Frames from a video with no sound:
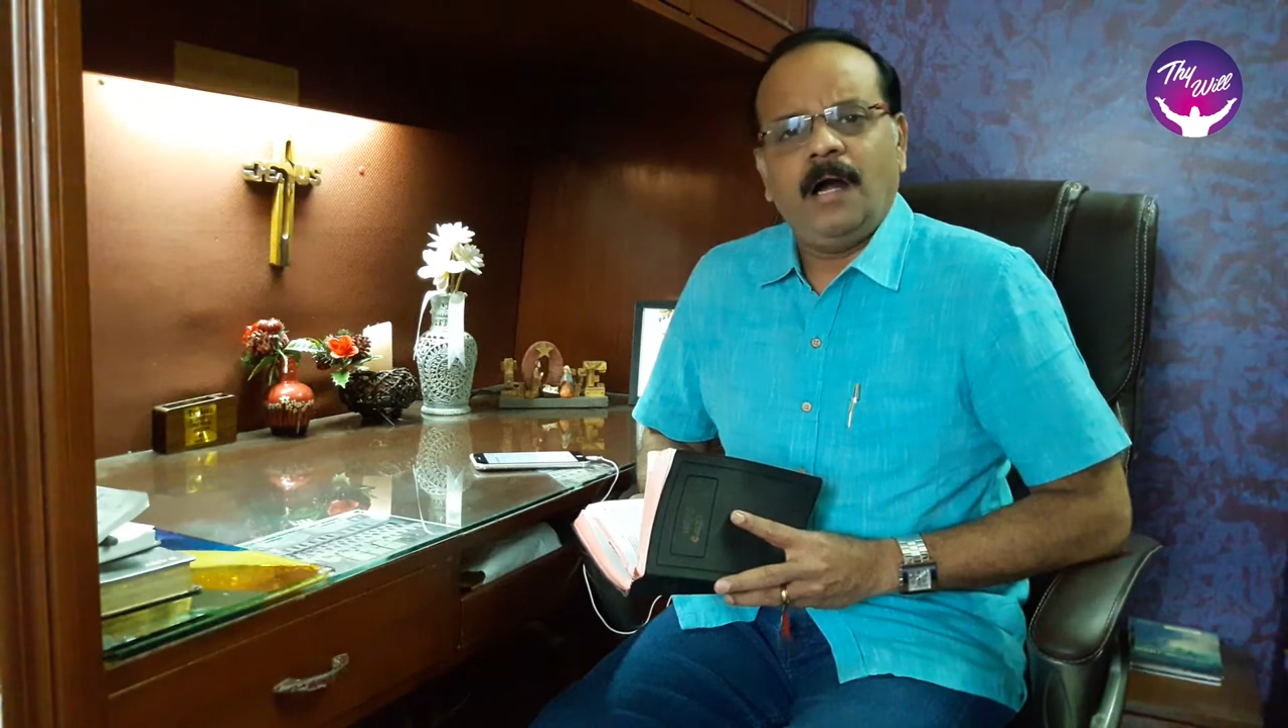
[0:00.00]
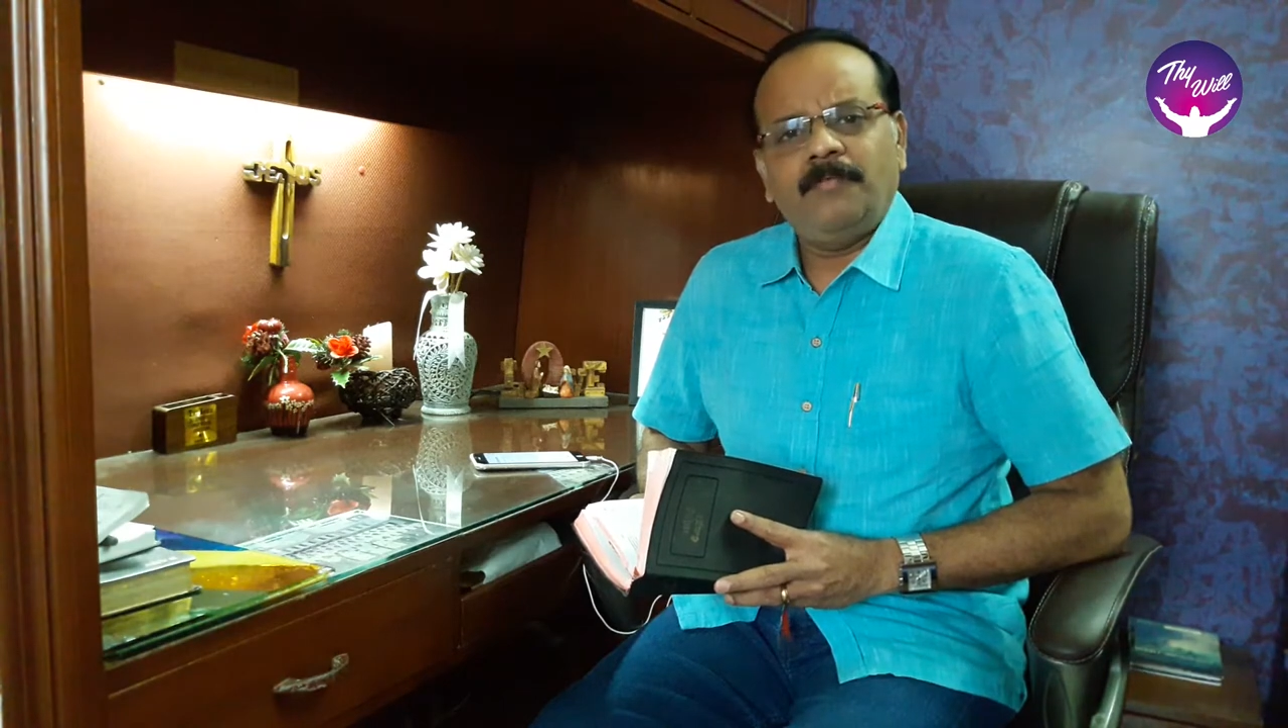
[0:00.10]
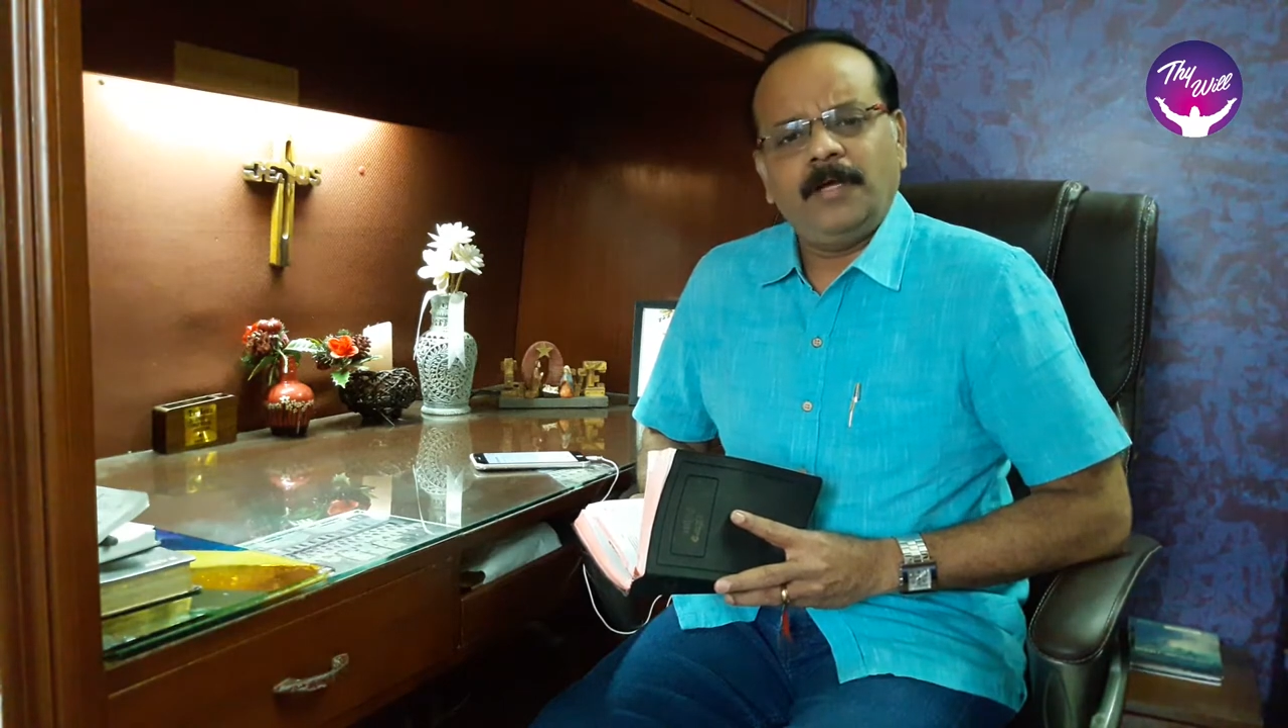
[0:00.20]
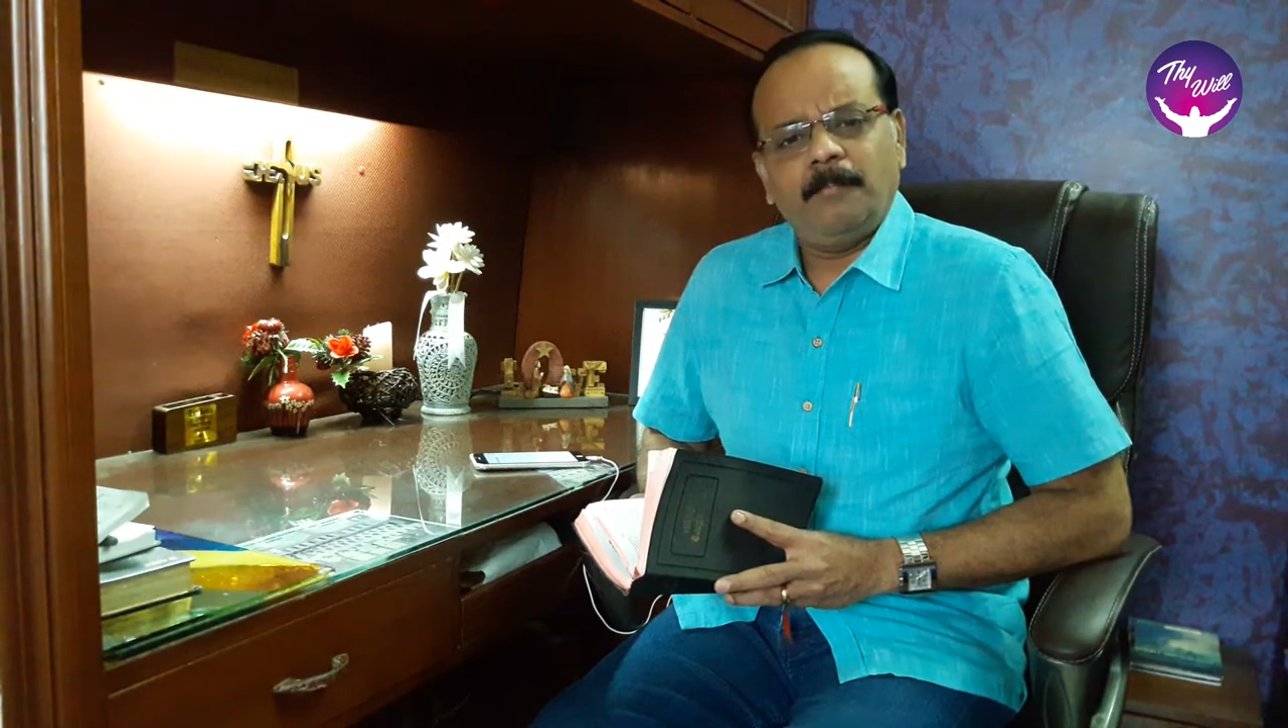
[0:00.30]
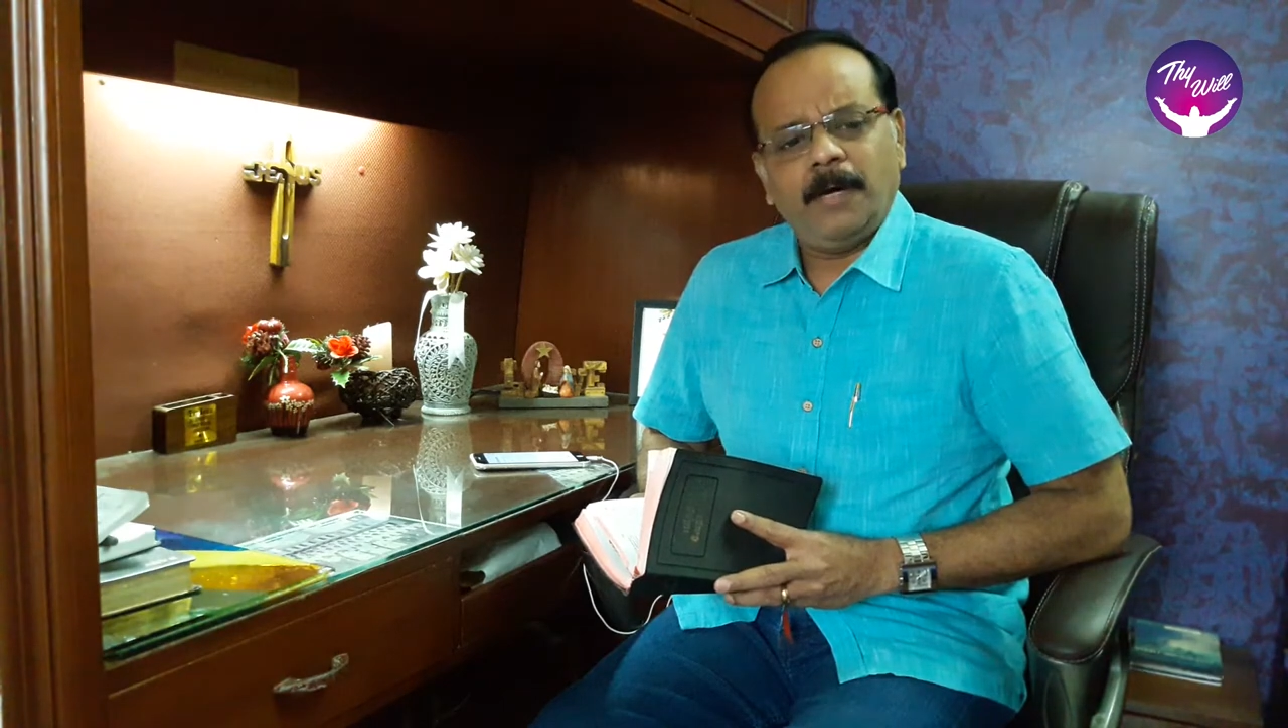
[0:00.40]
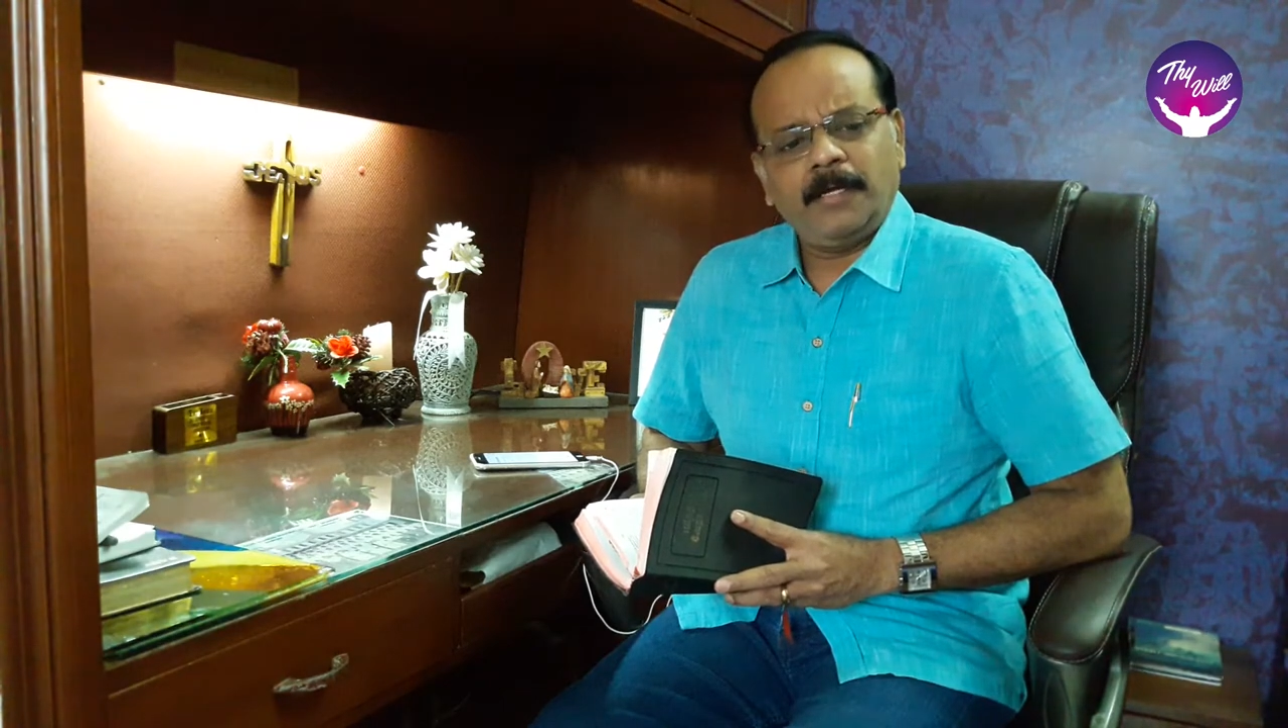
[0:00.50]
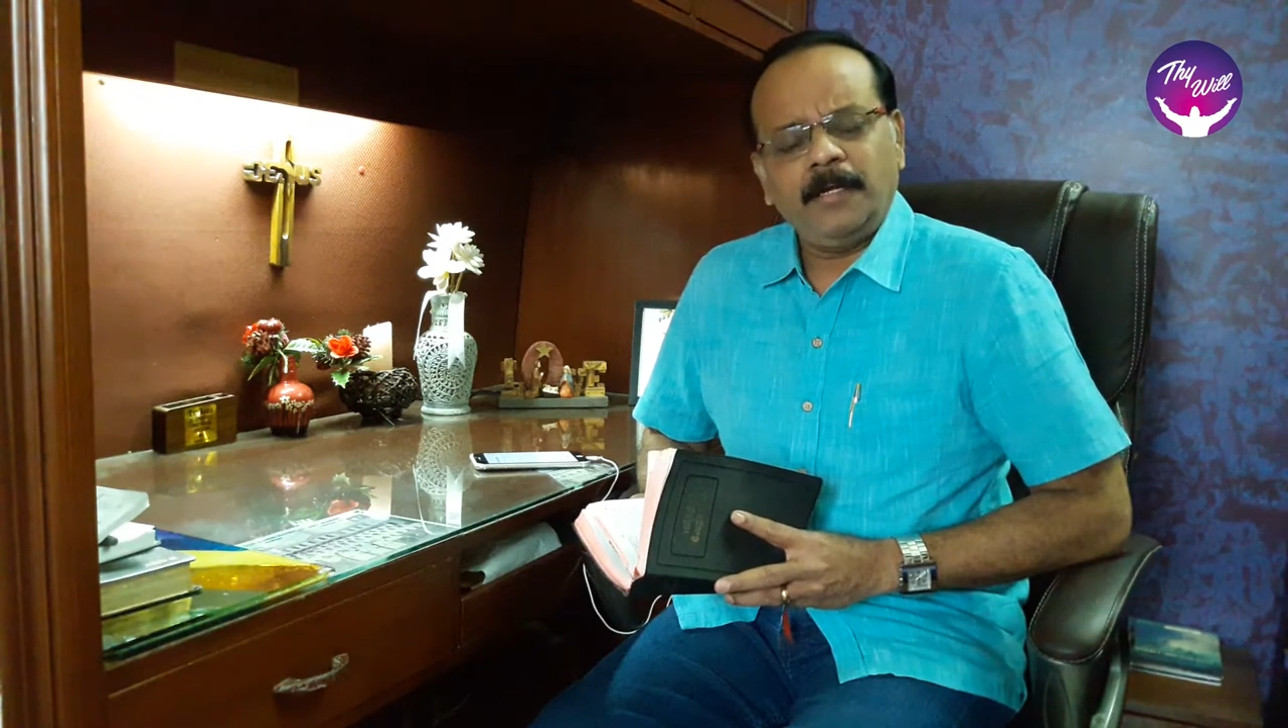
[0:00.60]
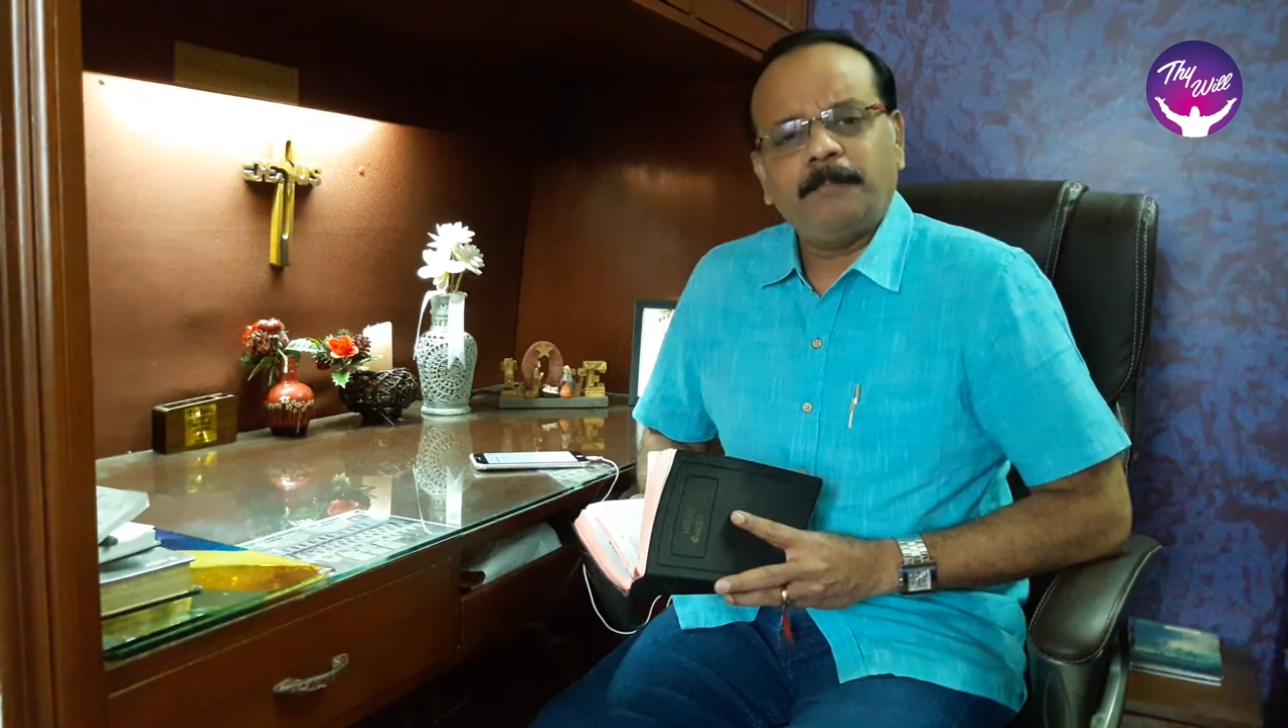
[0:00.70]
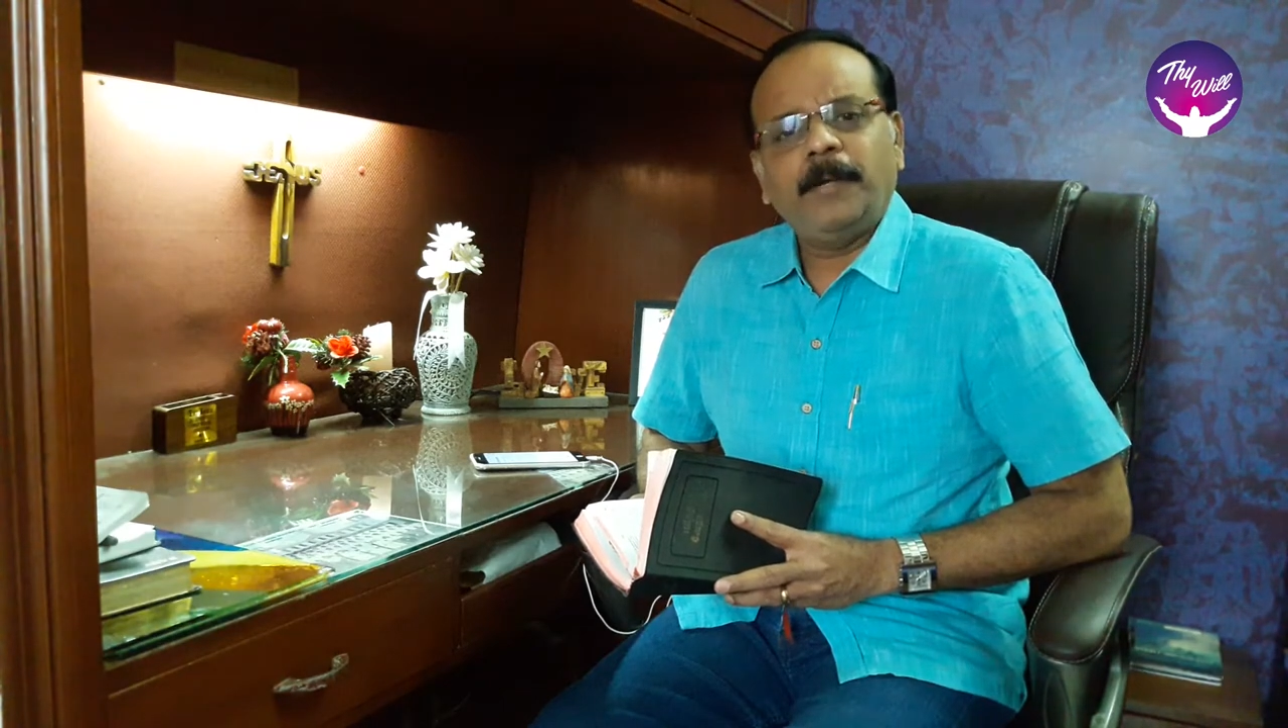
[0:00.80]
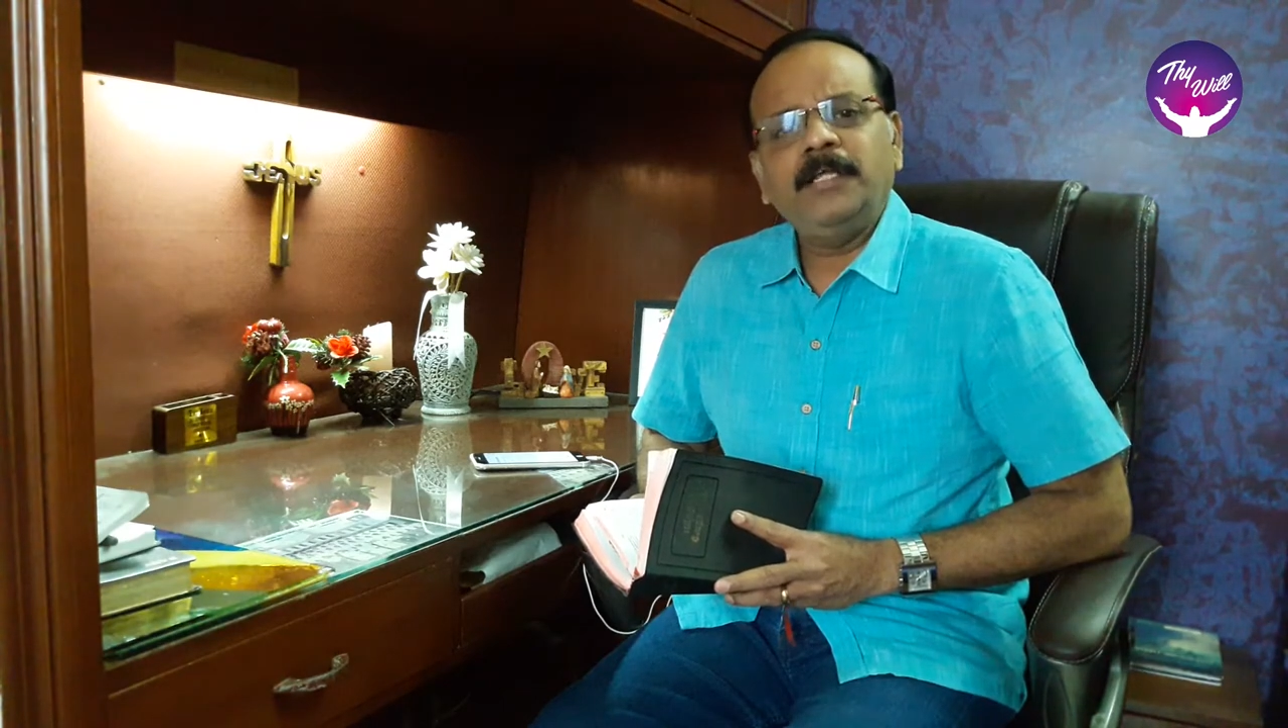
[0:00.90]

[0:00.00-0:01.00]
அவங்க மரண